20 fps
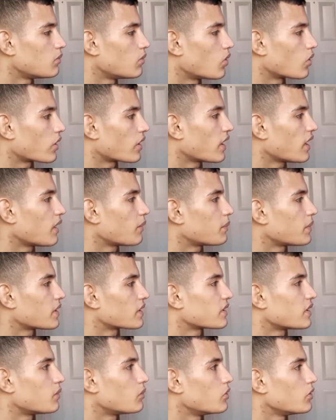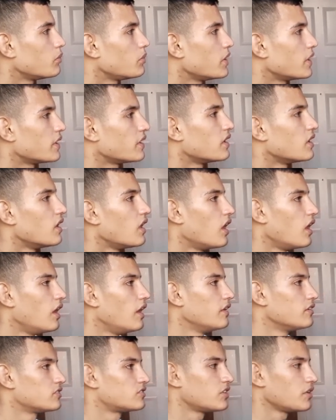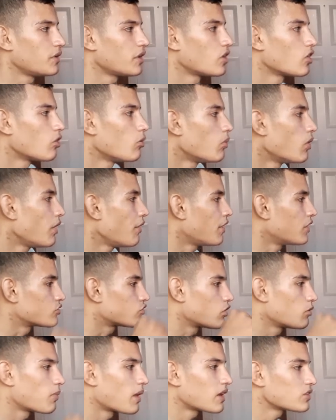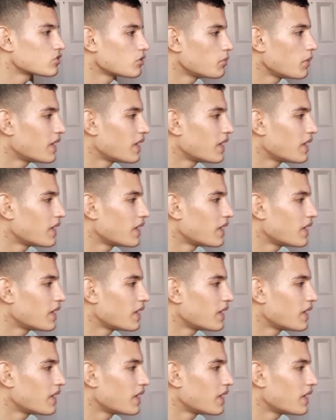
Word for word: Bloquea la pierna, muy bien. si vieron como levantó el brazo,